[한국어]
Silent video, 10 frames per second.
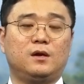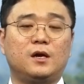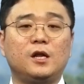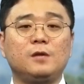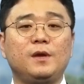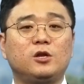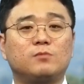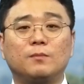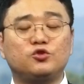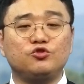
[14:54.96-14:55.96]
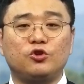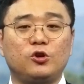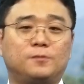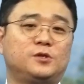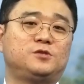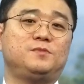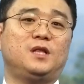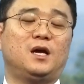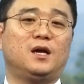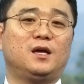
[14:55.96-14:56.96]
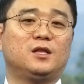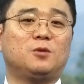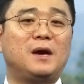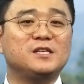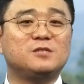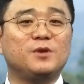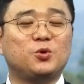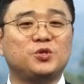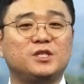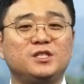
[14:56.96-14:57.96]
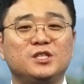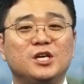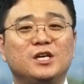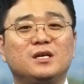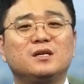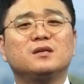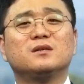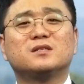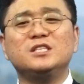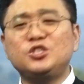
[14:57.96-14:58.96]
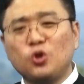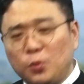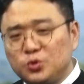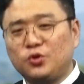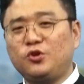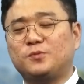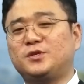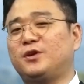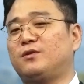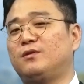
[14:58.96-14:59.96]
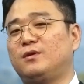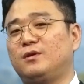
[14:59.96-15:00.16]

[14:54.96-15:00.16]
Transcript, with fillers: 하나님의 일을 멈춘 적이 없었습니다. 또 말씀의 교제는 끊겨본 적이 없어요.